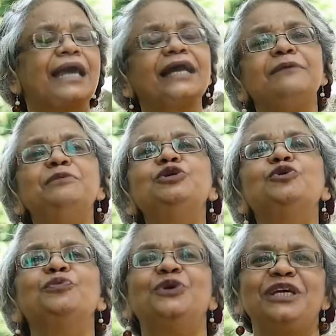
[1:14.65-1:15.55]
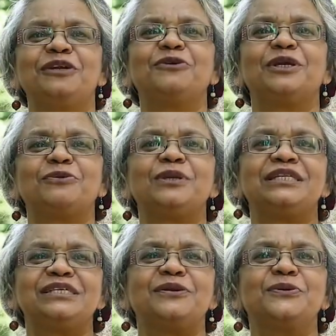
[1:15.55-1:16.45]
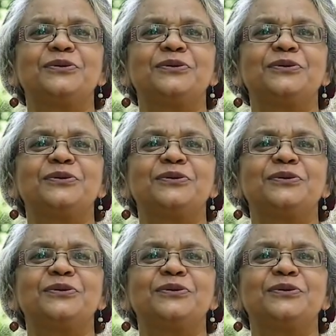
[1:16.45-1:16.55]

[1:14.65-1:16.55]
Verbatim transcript: তাকে মিশুক মনির করে তুলেছে